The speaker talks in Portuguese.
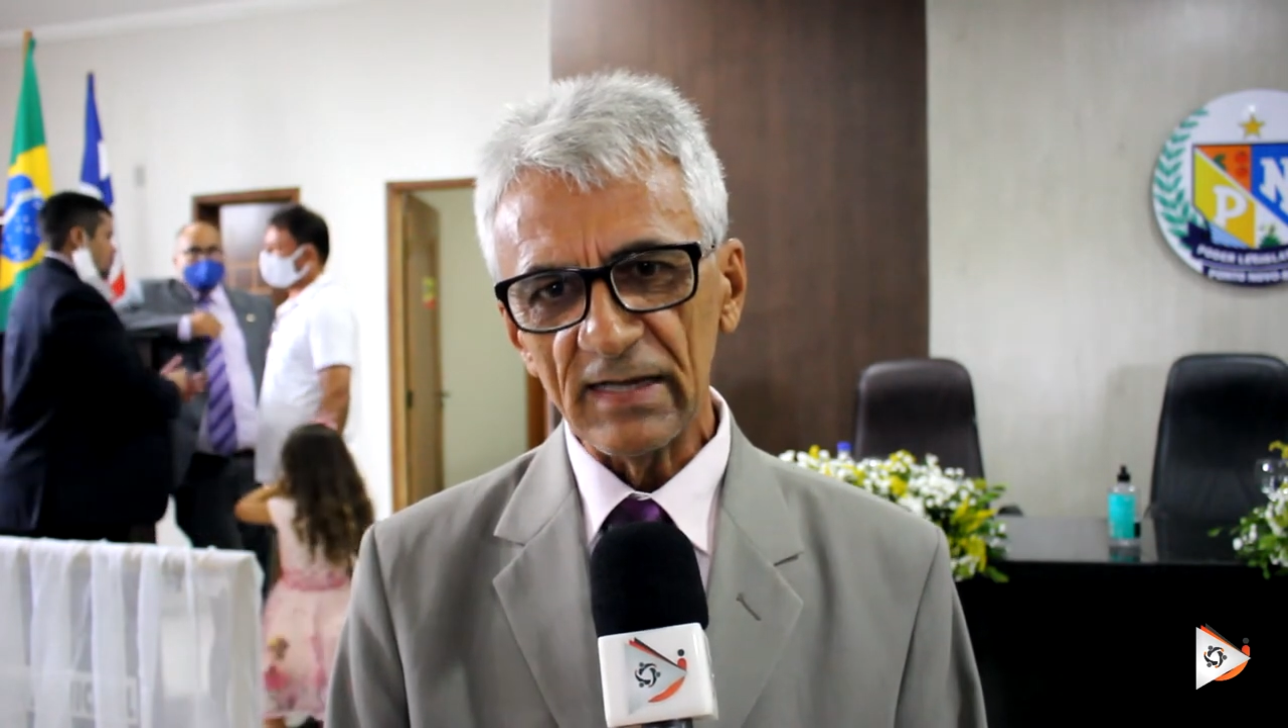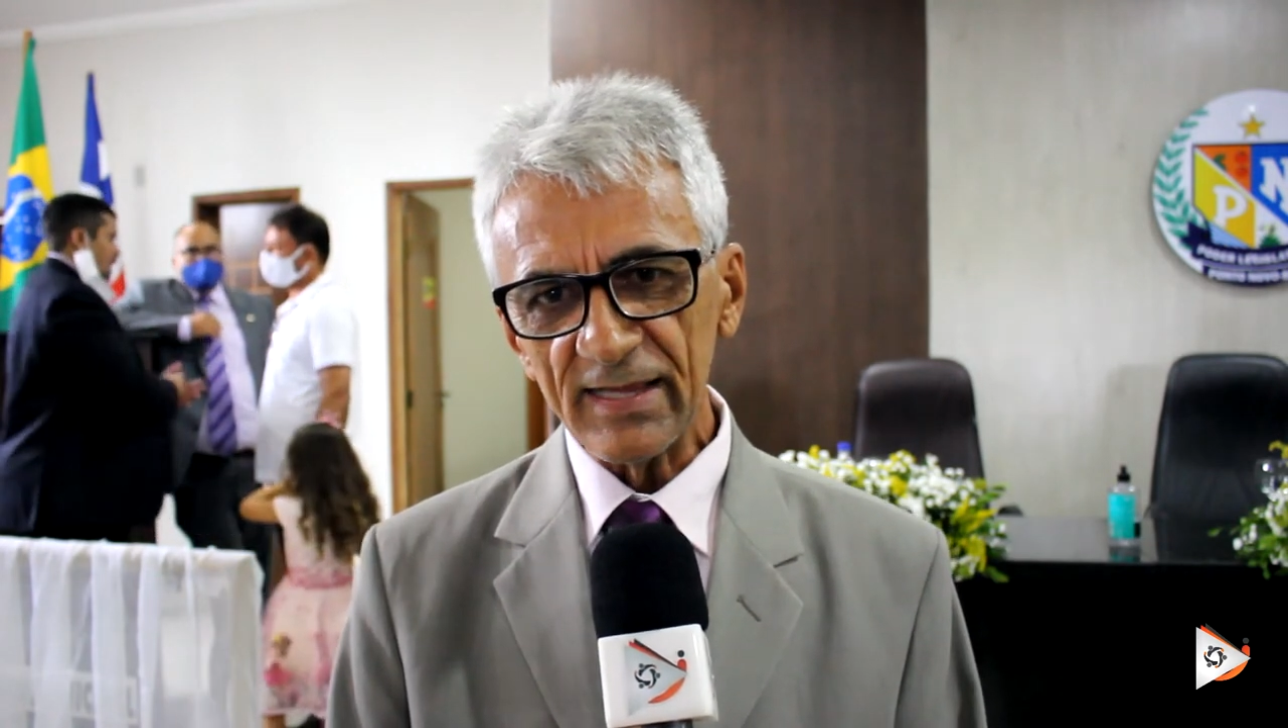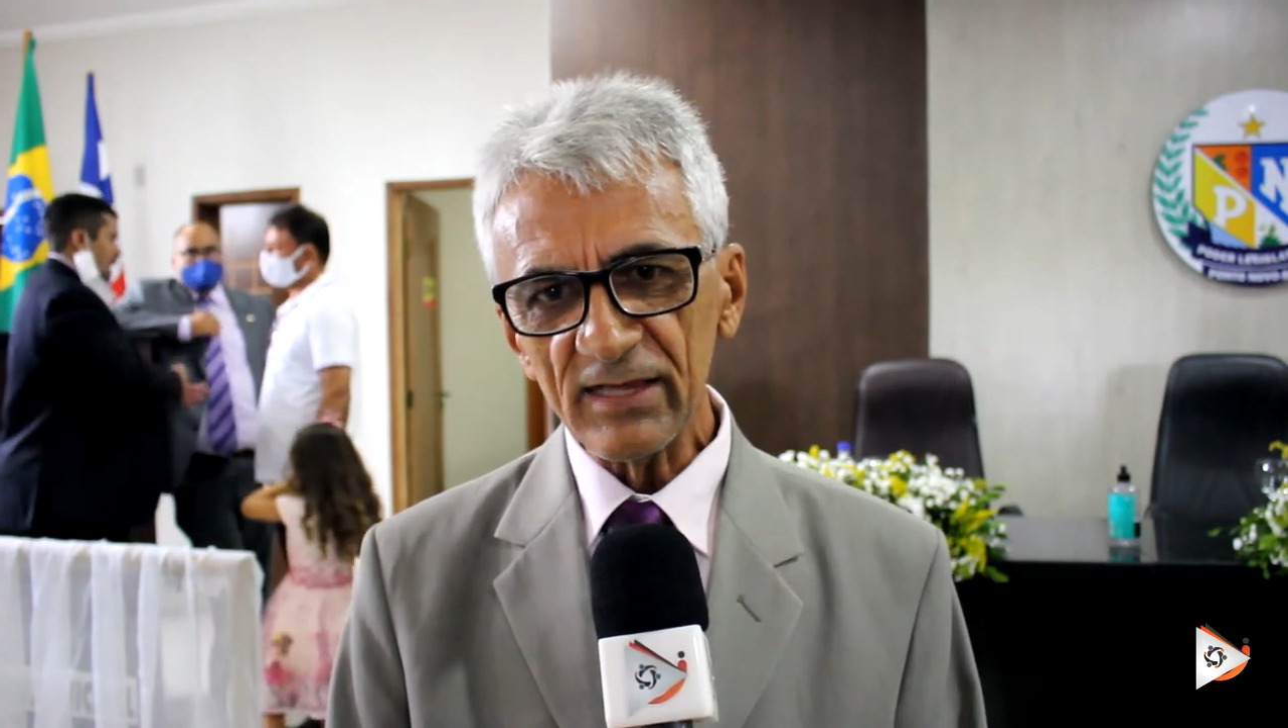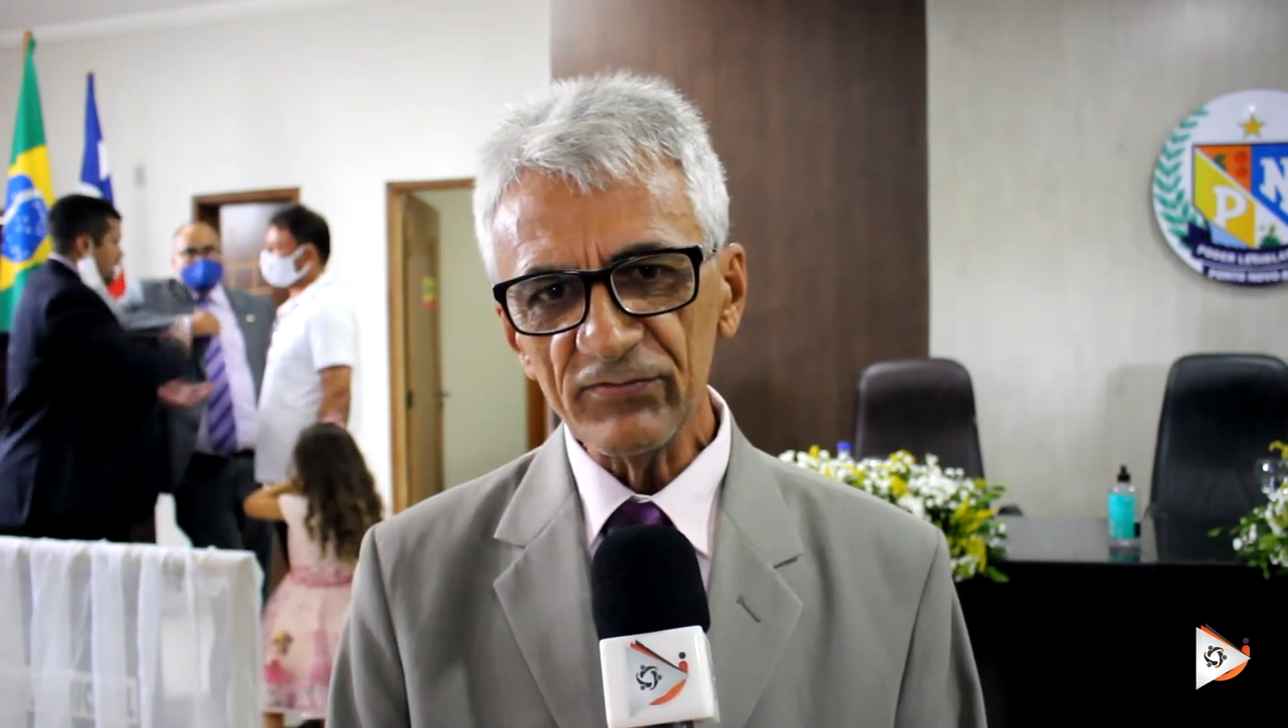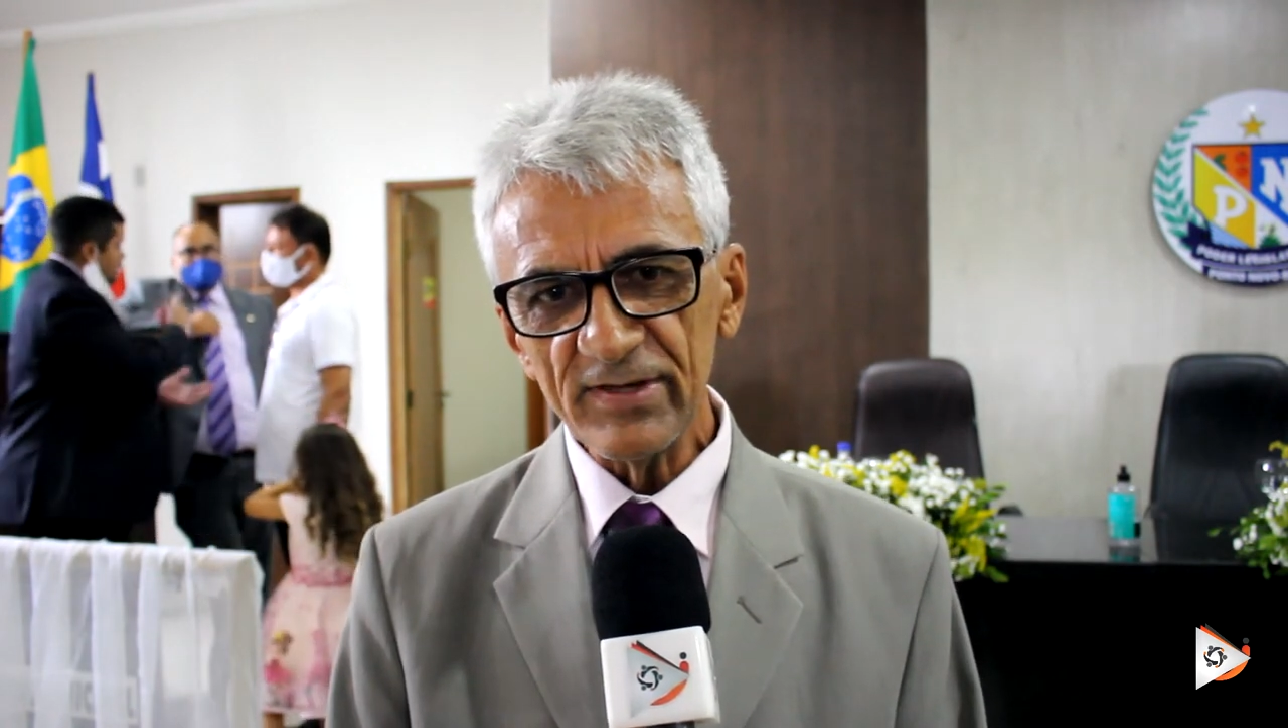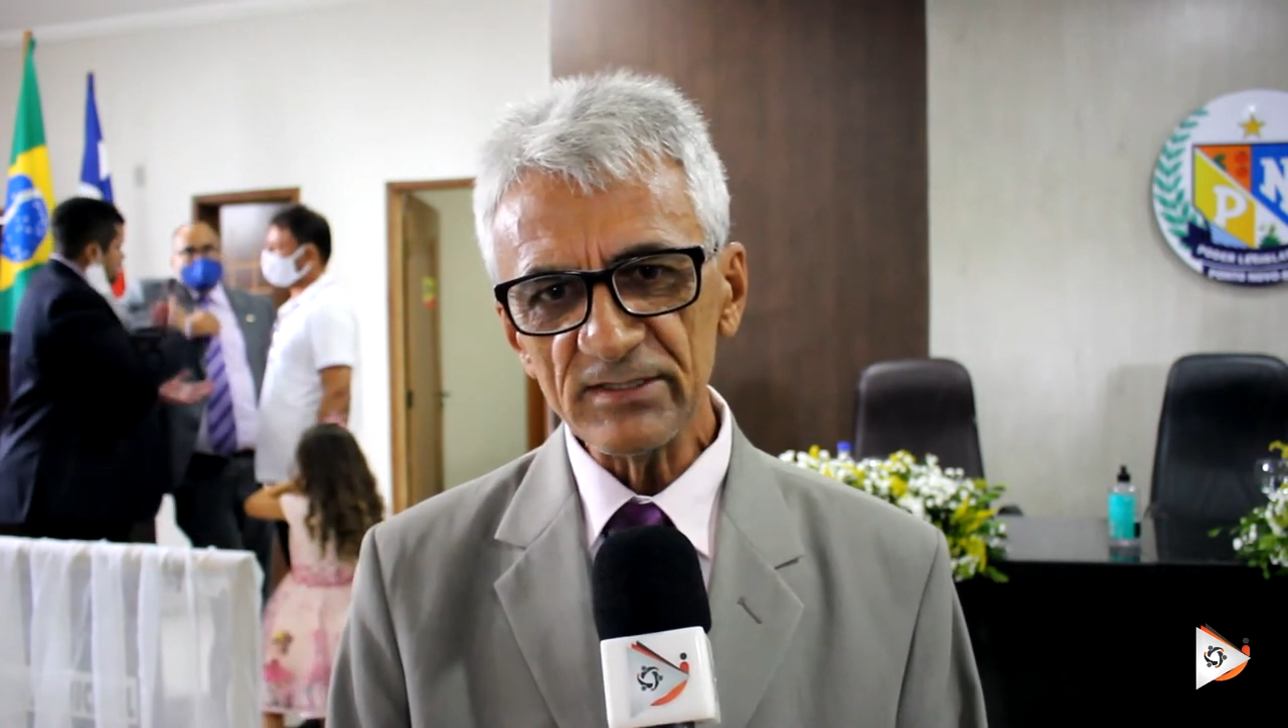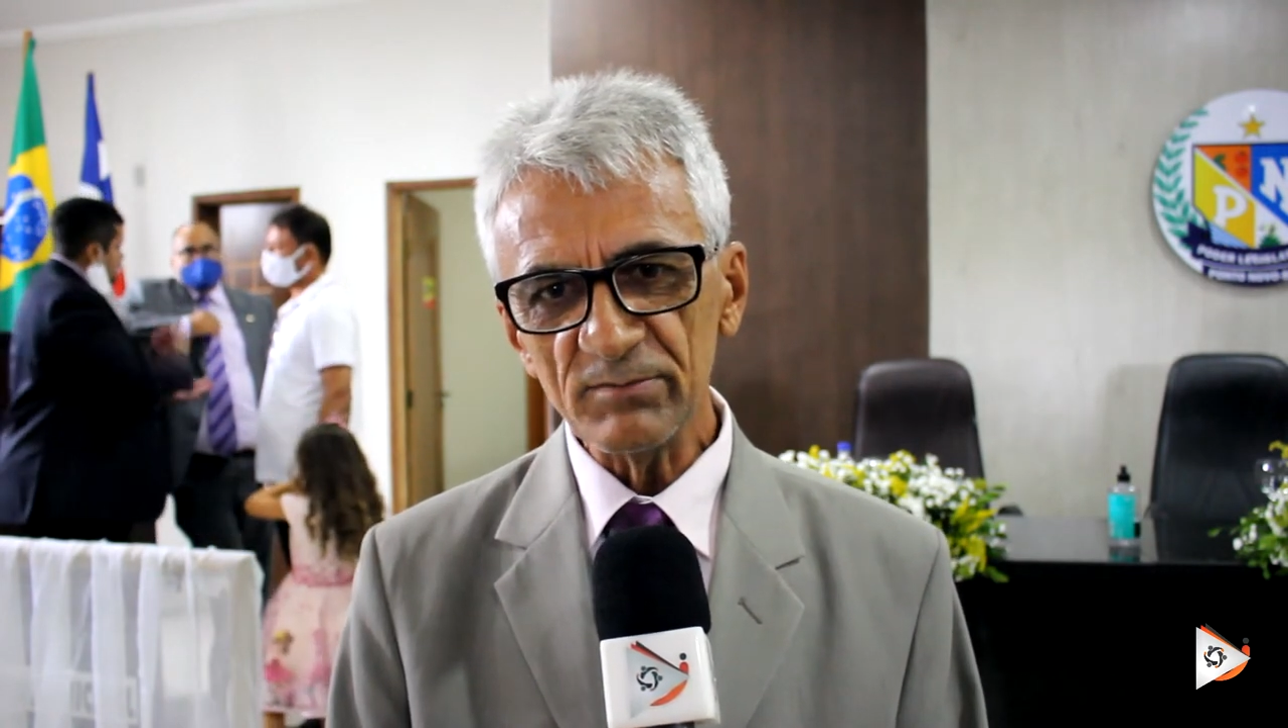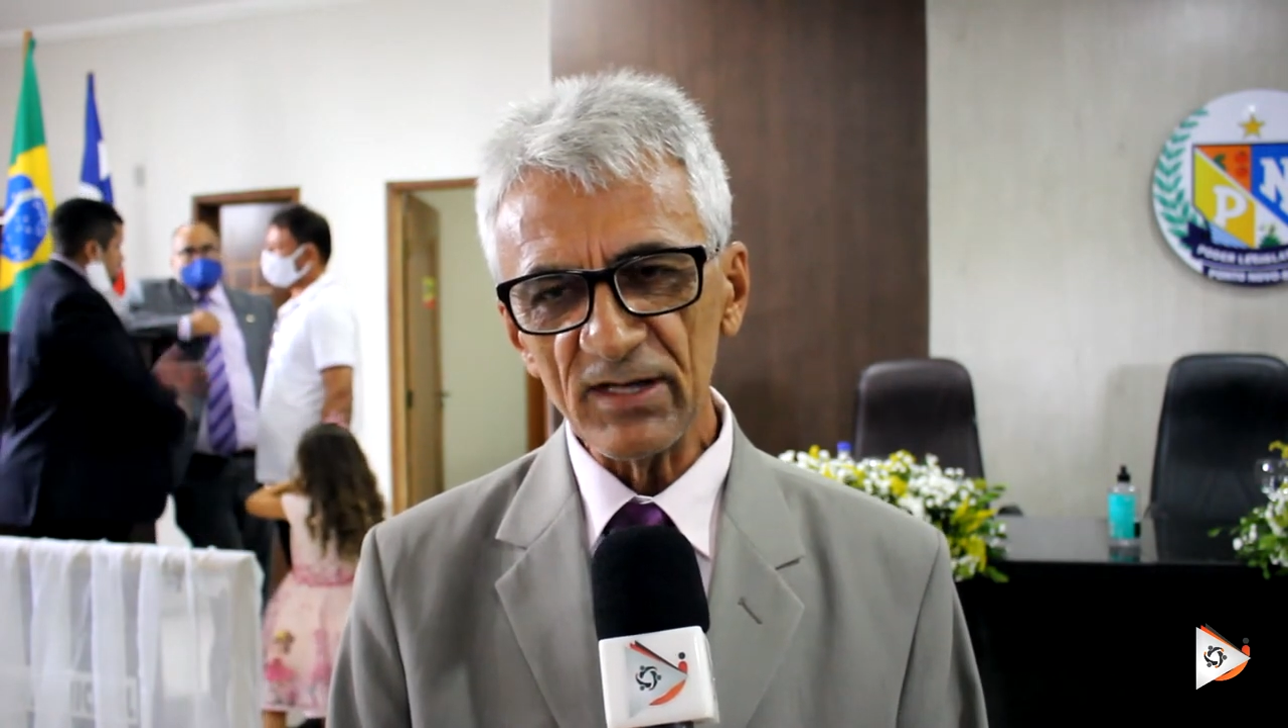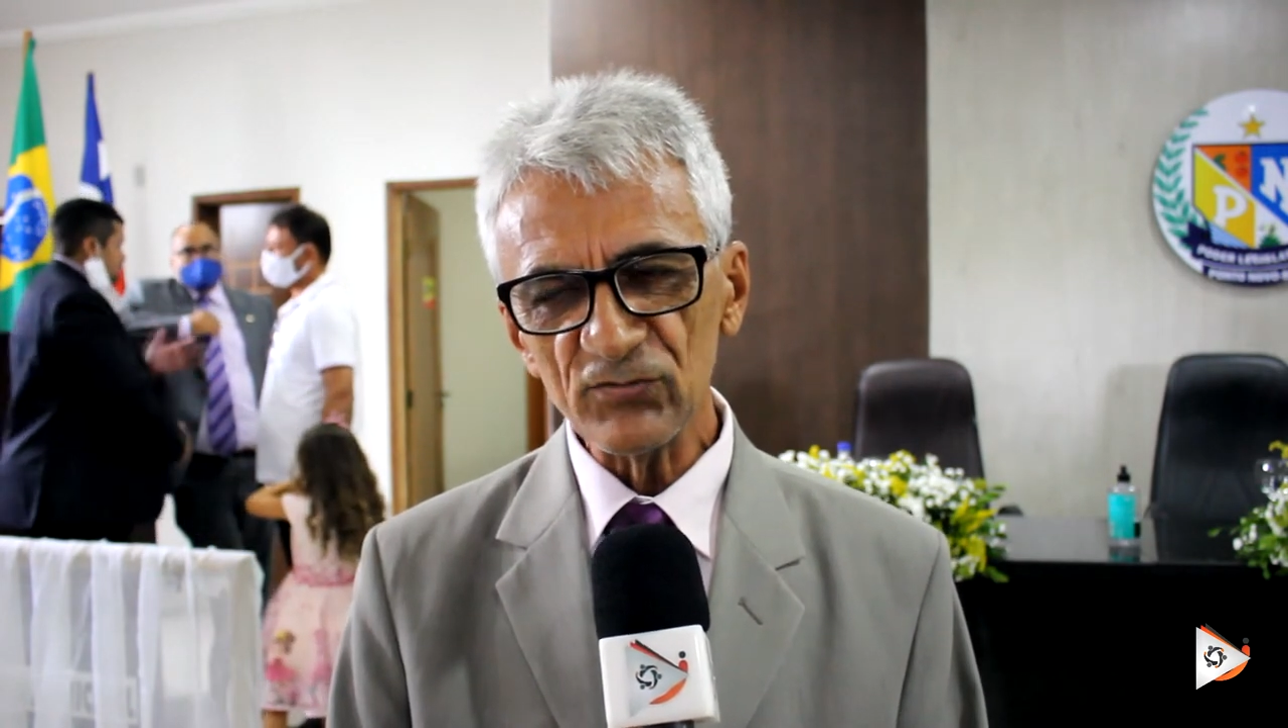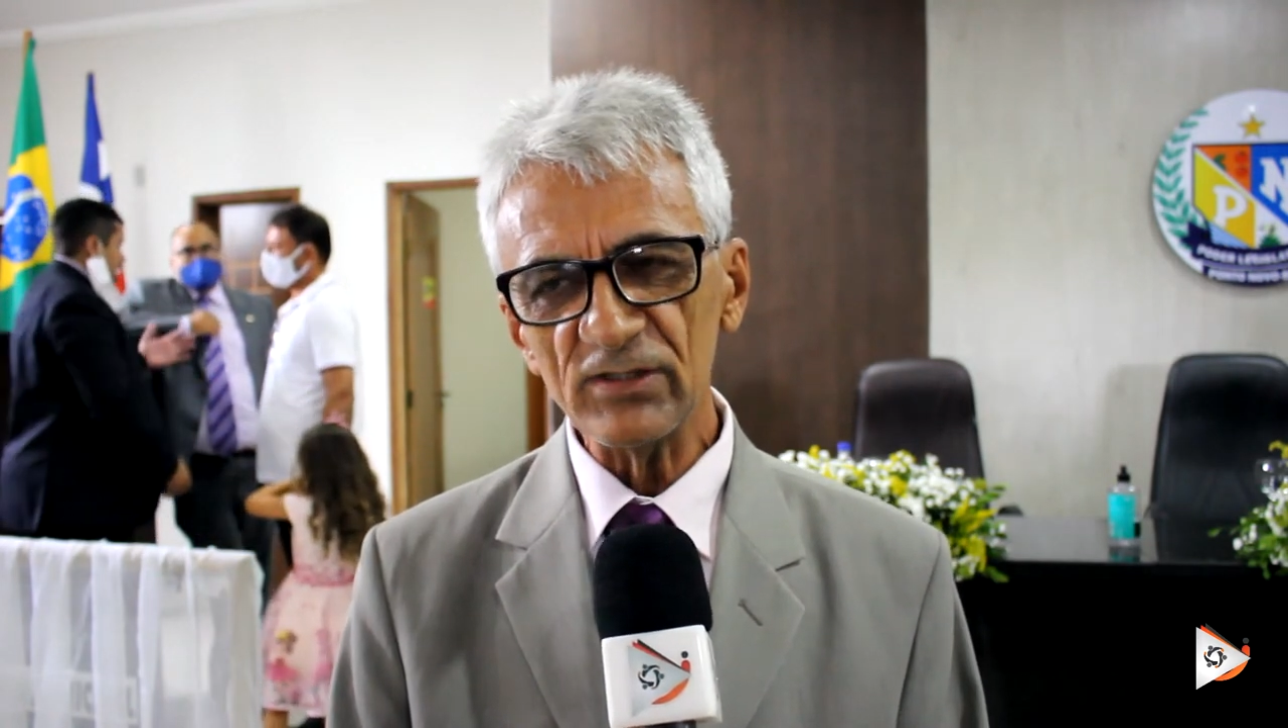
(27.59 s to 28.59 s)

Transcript: cada vez mais